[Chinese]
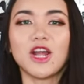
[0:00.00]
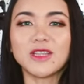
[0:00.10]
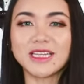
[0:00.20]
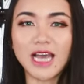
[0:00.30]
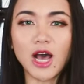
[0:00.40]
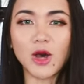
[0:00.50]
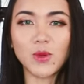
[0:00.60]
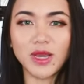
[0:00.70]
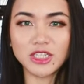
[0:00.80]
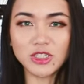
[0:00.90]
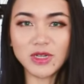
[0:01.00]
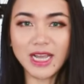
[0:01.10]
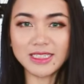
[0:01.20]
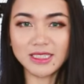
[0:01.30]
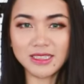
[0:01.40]
Hello，大家好，欢迎收
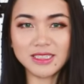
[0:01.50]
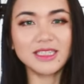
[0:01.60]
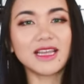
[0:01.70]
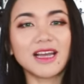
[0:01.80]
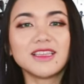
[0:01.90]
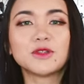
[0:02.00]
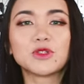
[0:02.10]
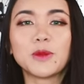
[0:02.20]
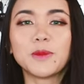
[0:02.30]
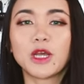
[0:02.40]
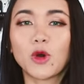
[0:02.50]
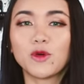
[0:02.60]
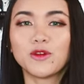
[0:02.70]
看新一期大 T 的装备工